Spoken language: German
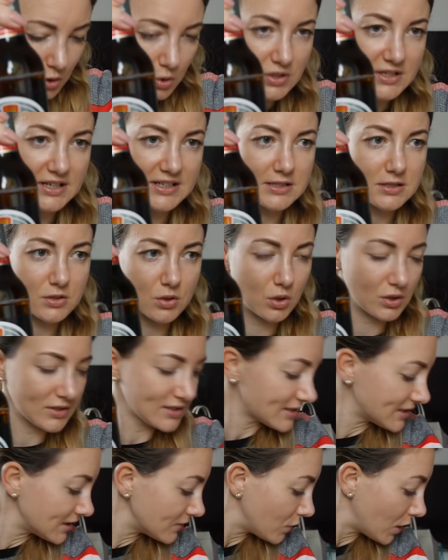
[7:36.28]
Und das
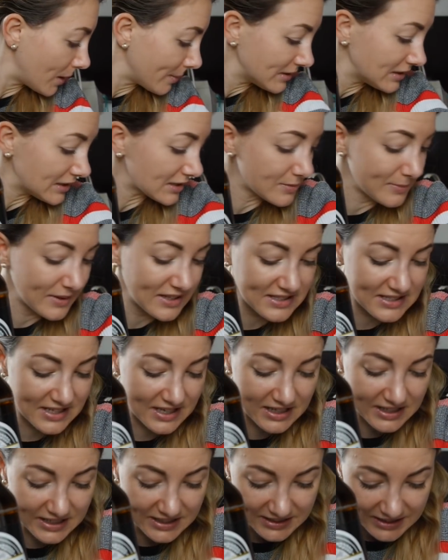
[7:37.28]
kostet, wo habe ich jetzt meinen
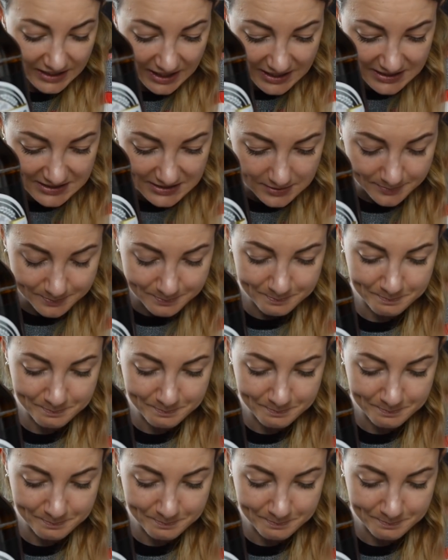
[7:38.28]
Zettel hingelegt?